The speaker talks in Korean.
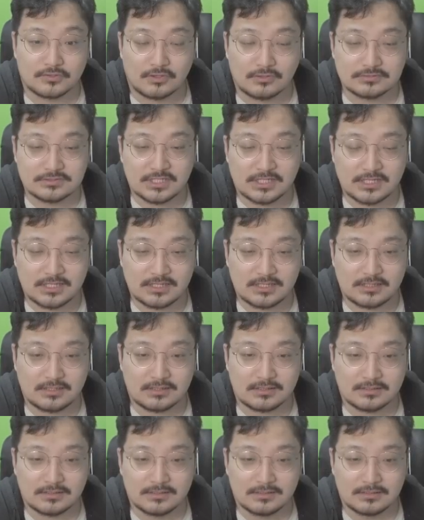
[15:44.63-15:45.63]

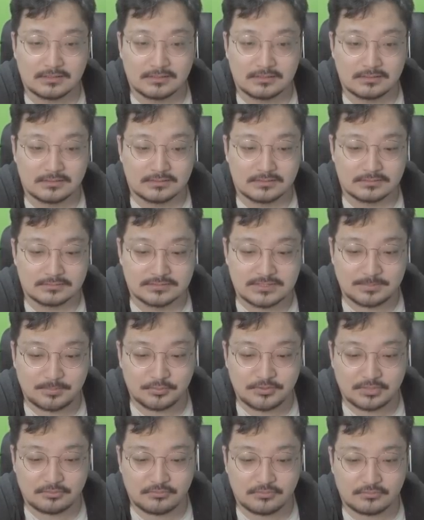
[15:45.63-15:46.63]
경찰
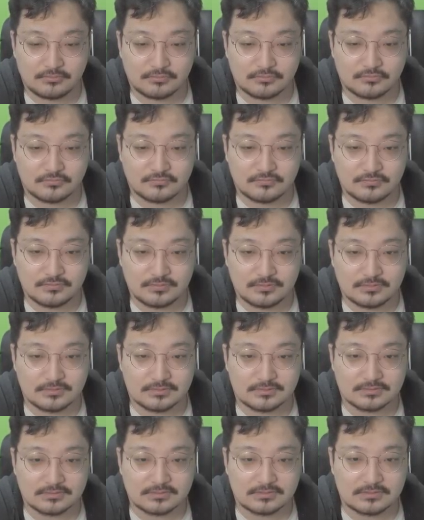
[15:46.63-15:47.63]
체포되고 있고,
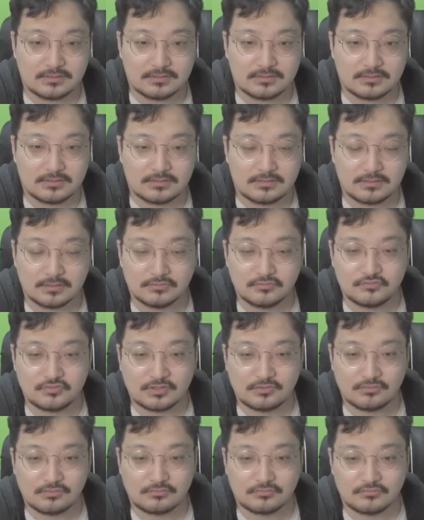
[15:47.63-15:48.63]
누구는
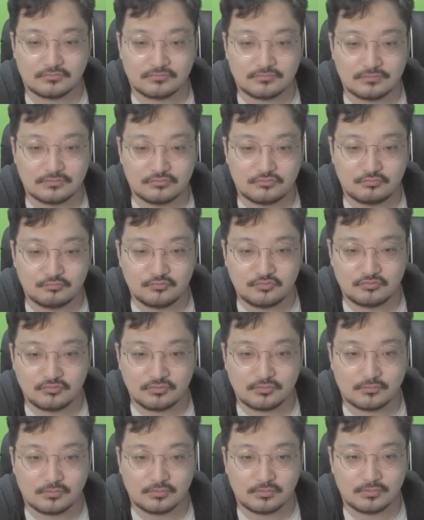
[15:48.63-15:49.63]
연주하고 있고, 누구는 춤추고
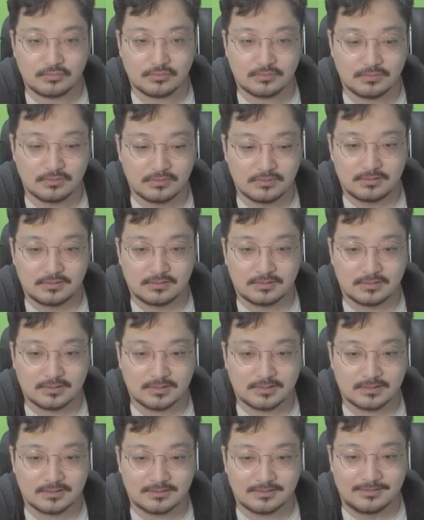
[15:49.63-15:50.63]
있고.
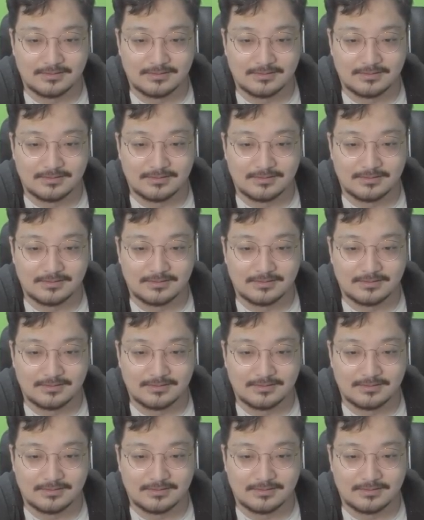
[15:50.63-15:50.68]
예.